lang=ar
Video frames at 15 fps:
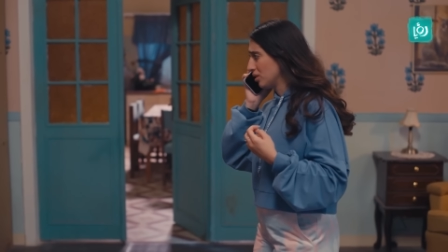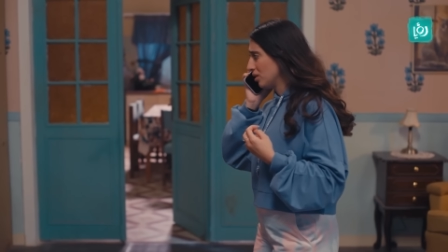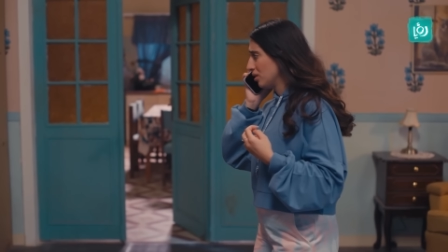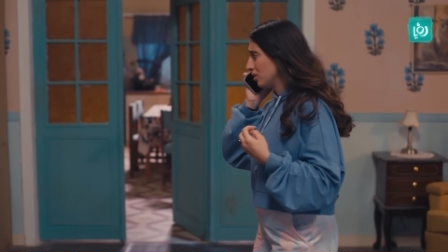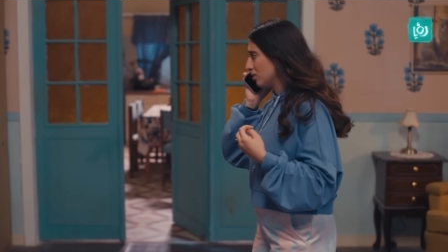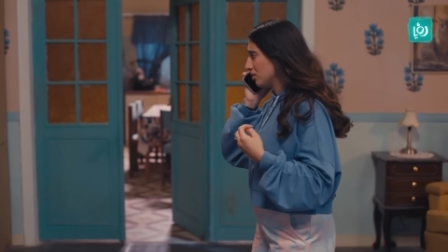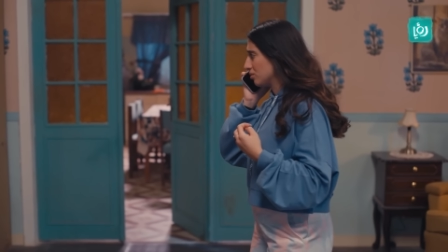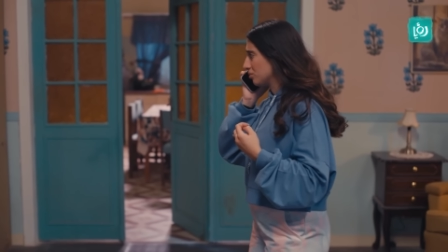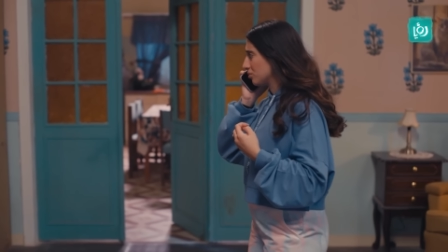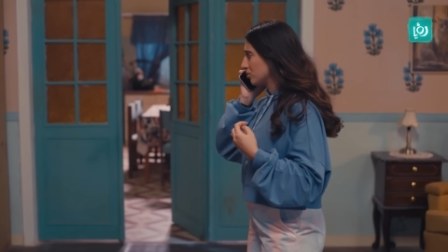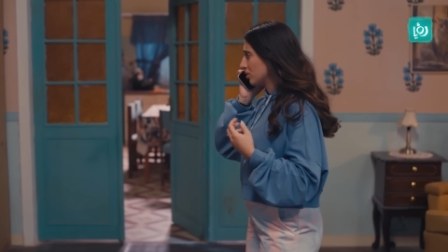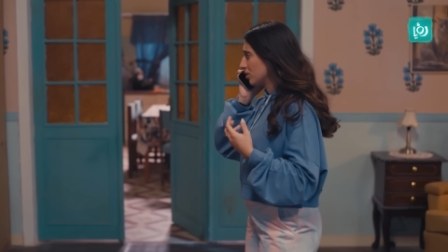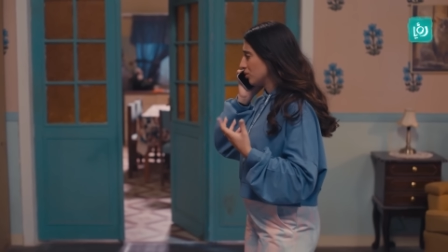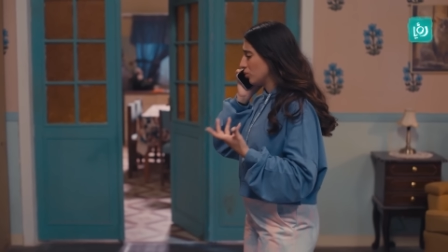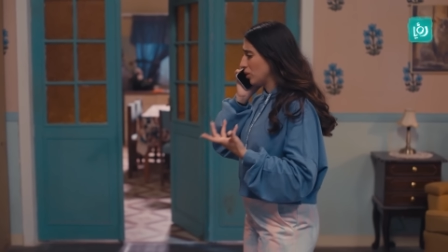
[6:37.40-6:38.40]
السياره
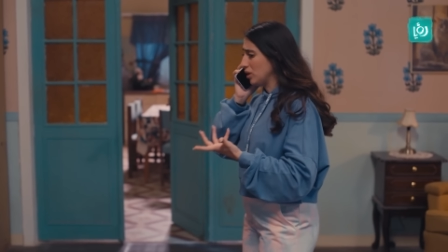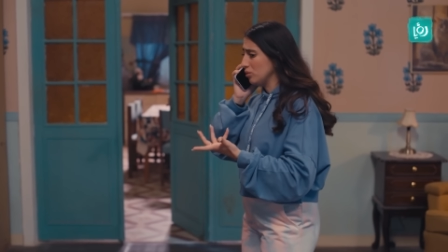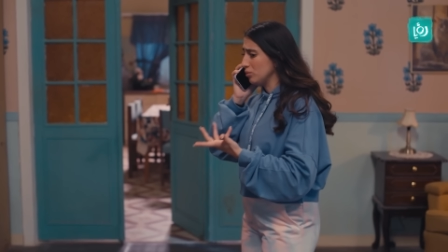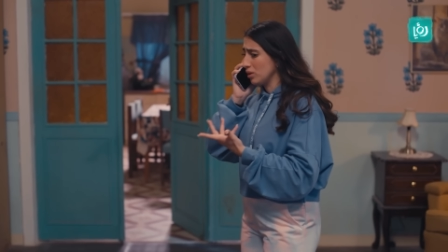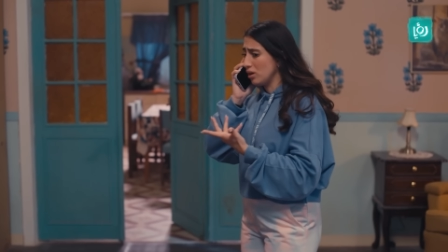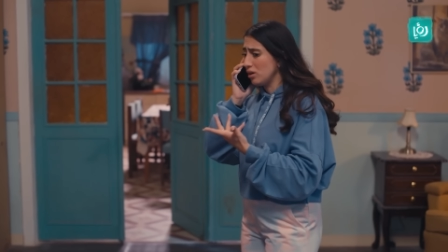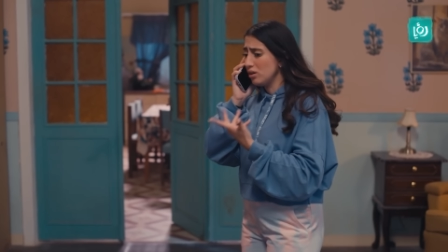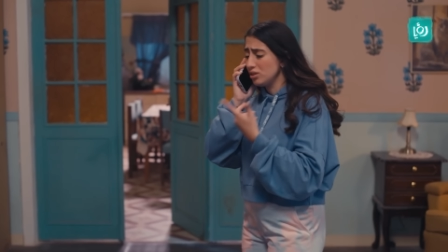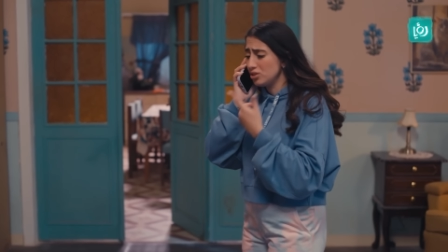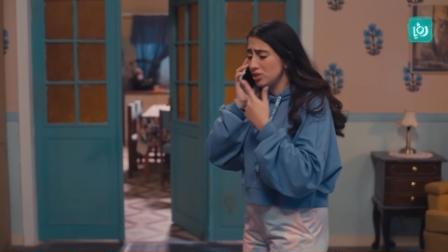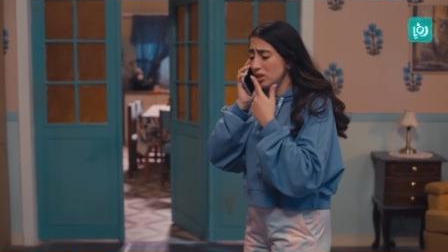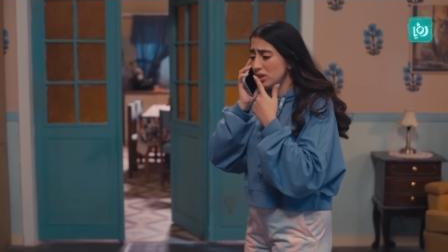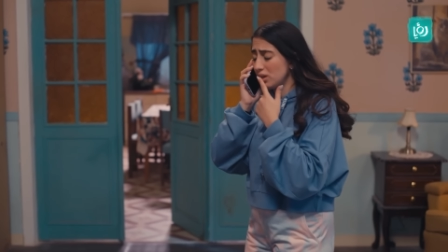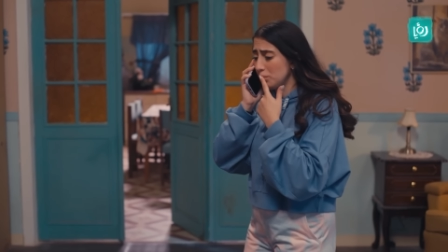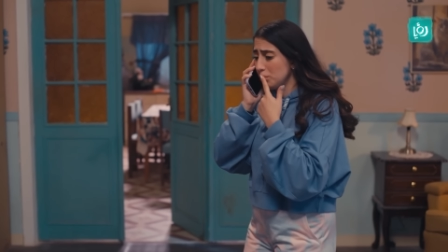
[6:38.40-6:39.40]
وهربت وين آه،
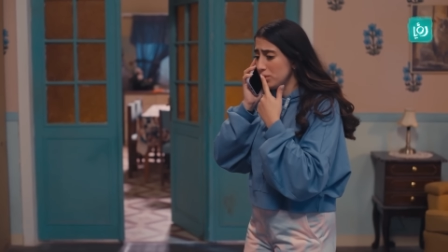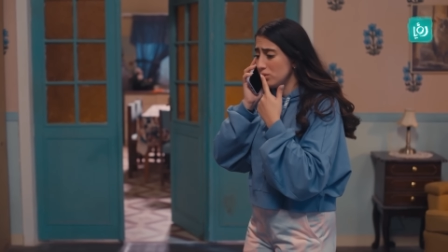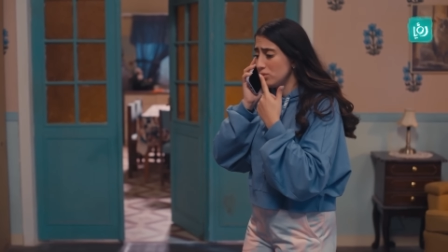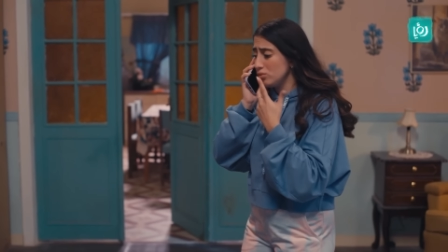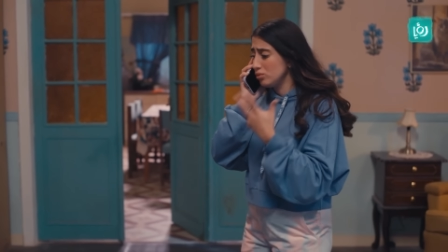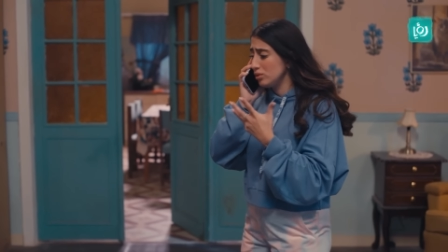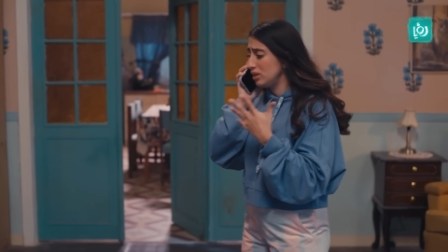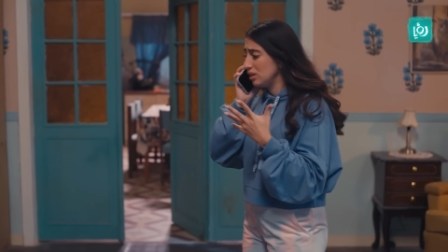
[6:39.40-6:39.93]
عشان هيك عم بيرنوا